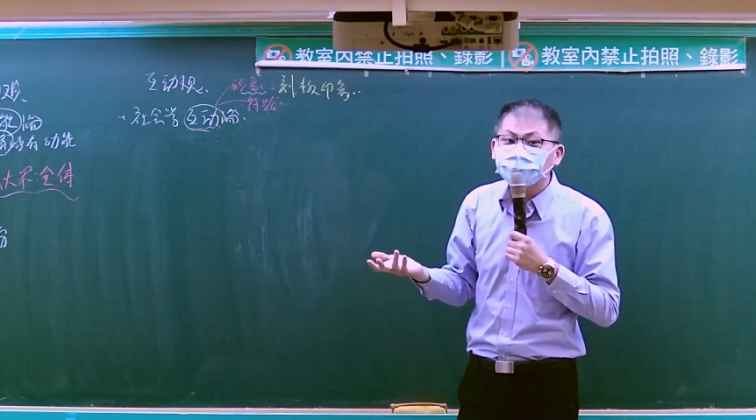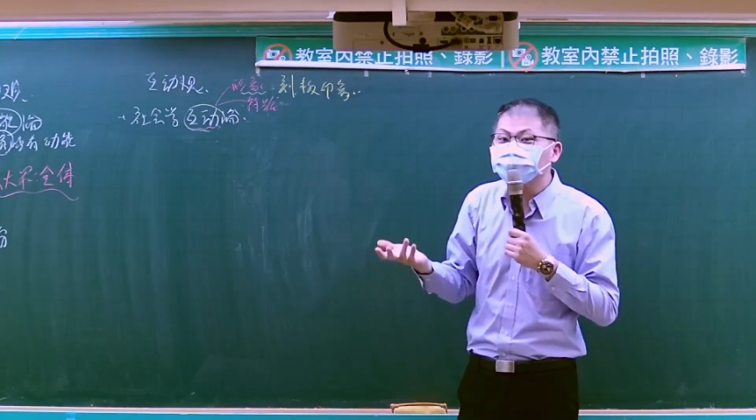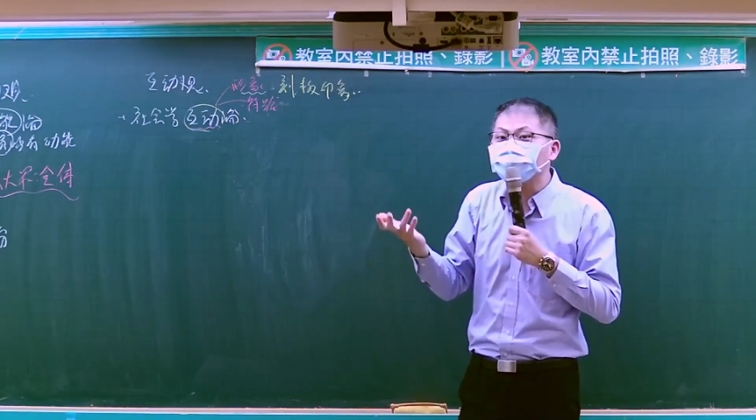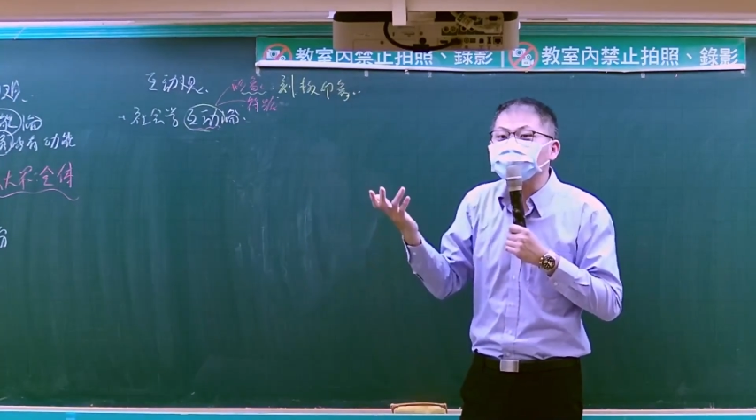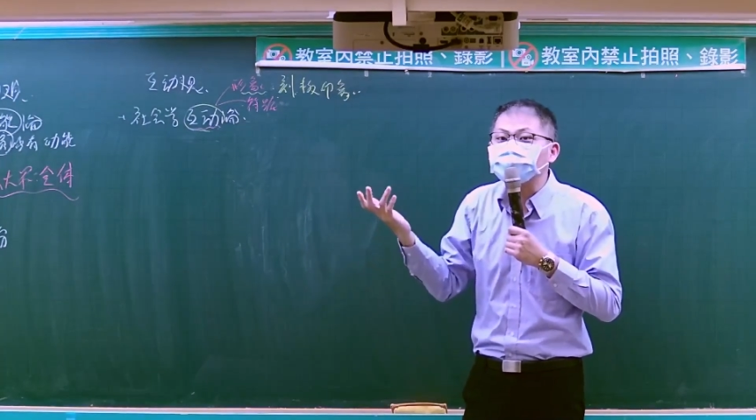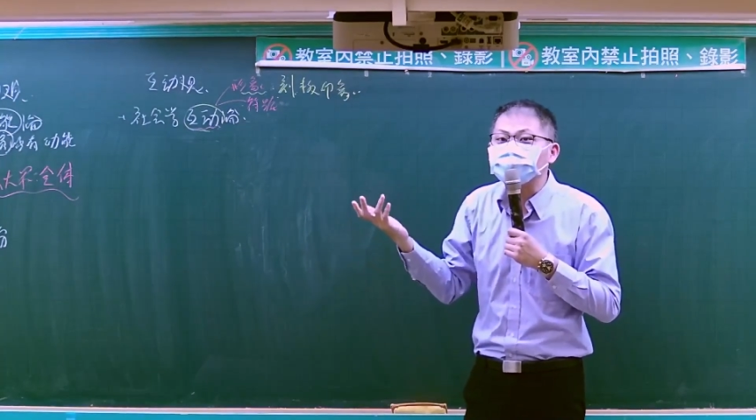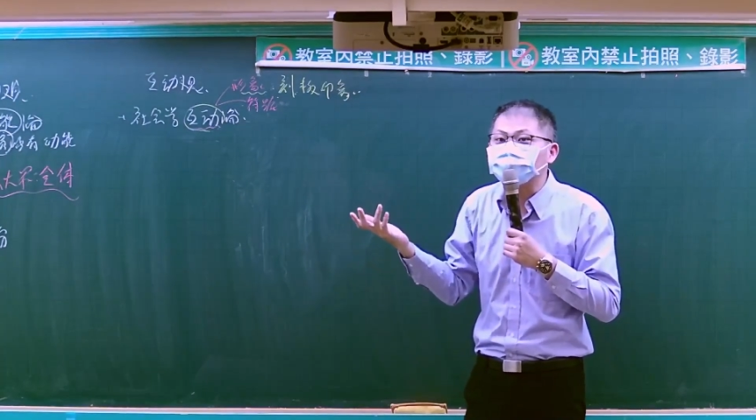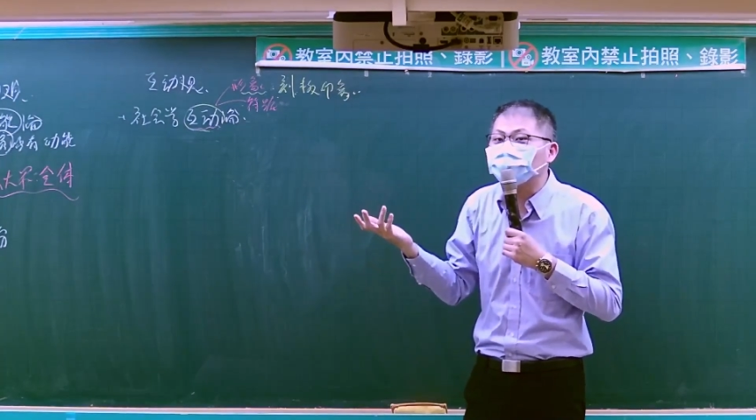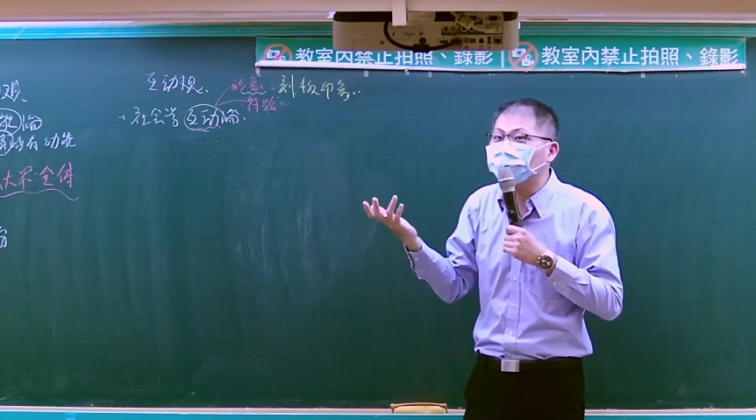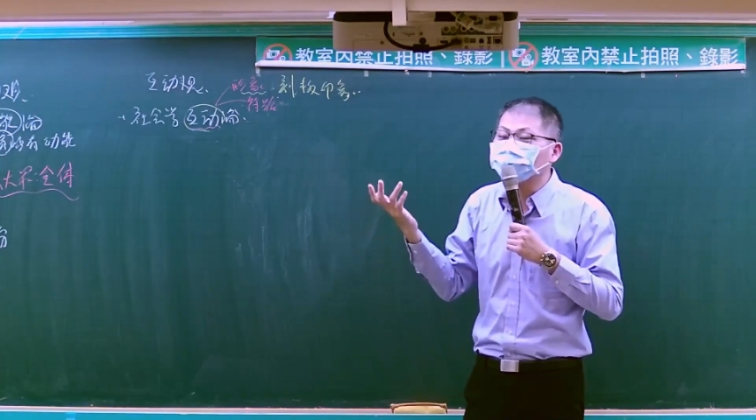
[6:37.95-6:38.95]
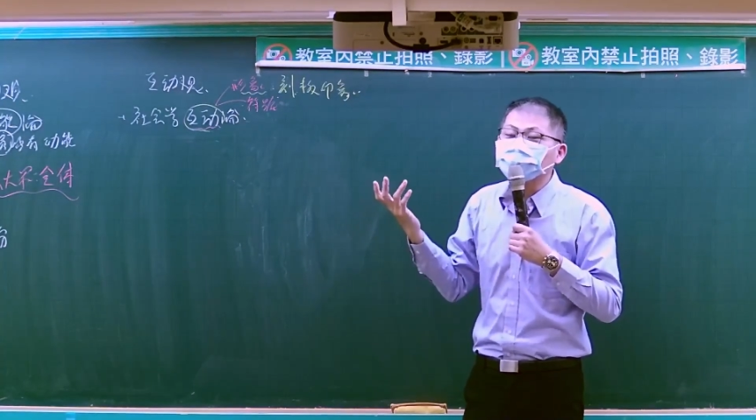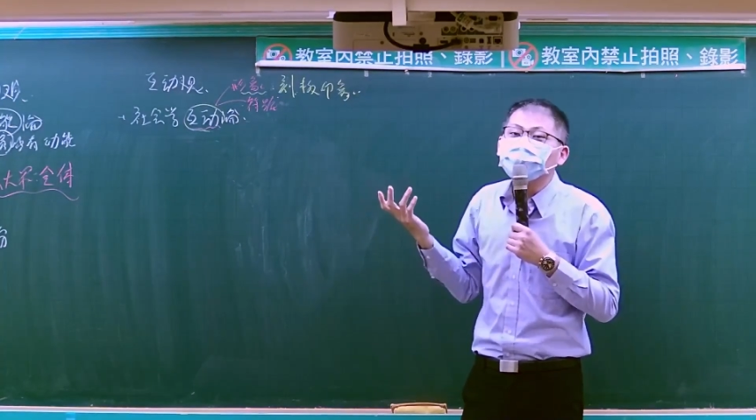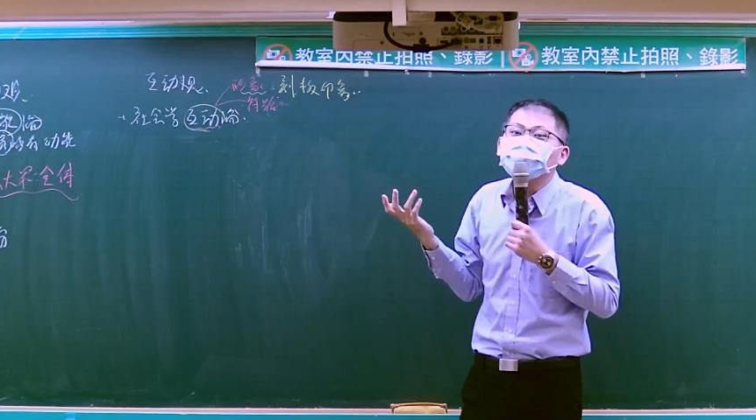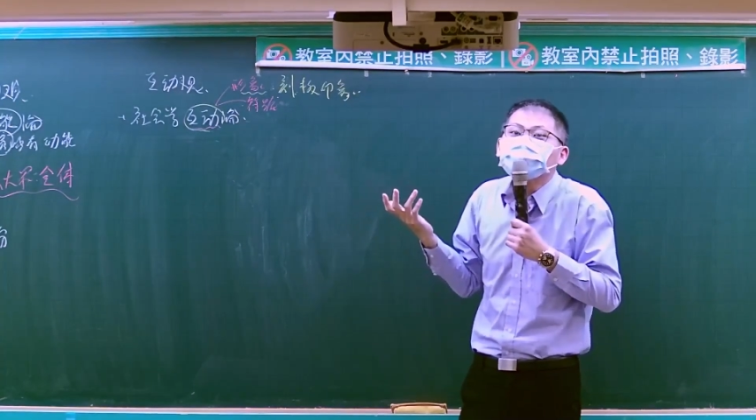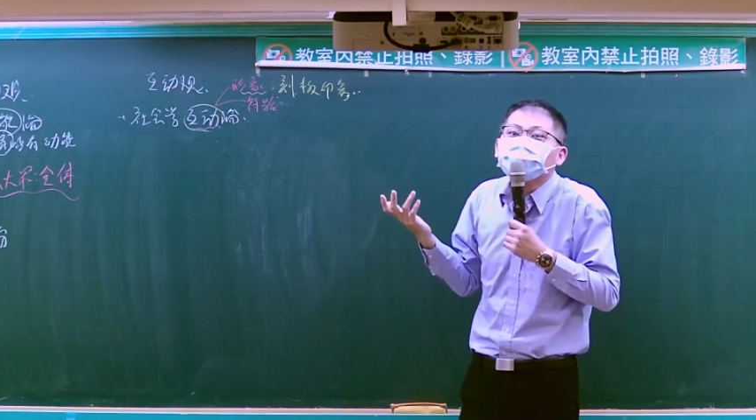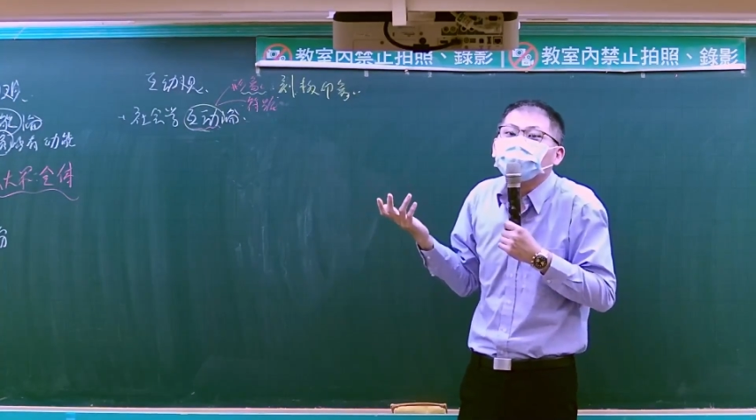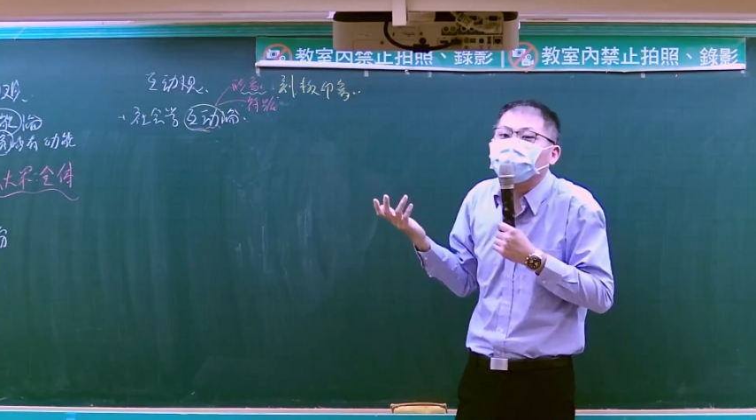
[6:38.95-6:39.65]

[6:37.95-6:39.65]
他就觉得很奇怪哦，给我看这个